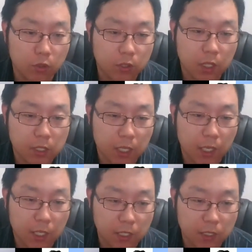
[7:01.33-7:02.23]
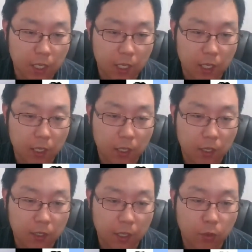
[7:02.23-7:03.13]
어떻게
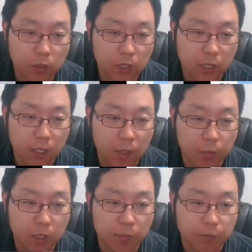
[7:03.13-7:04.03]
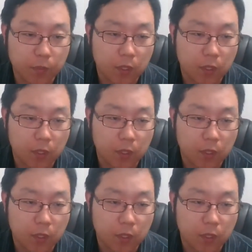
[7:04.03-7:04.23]
사랑했느냐라고 이야기하면